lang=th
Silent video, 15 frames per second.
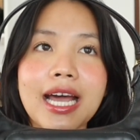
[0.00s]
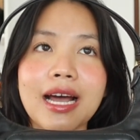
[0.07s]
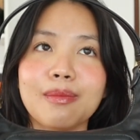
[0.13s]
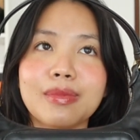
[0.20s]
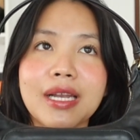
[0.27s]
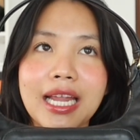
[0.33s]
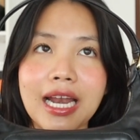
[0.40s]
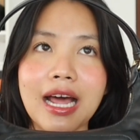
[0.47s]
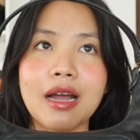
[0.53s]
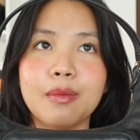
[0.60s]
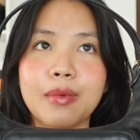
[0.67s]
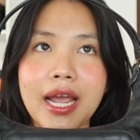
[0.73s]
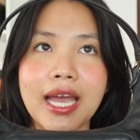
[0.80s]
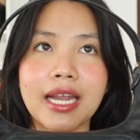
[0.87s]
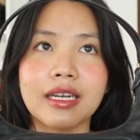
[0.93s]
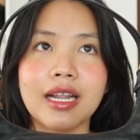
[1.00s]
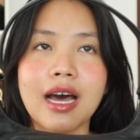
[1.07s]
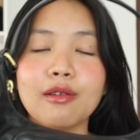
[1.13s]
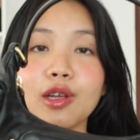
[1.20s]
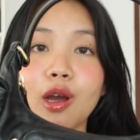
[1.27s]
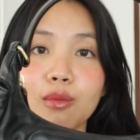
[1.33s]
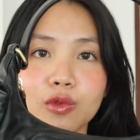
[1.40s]
กับหลายๆแบรนด์ เท่า
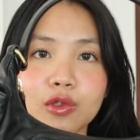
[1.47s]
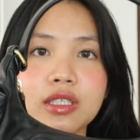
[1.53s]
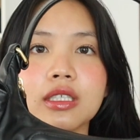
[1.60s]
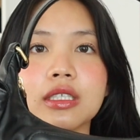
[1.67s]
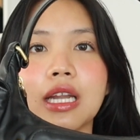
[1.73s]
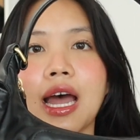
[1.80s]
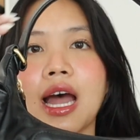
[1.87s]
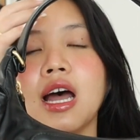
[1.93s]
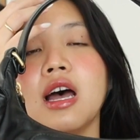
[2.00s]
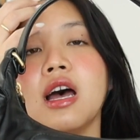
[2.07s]
ที่ออมรู้สึกนะ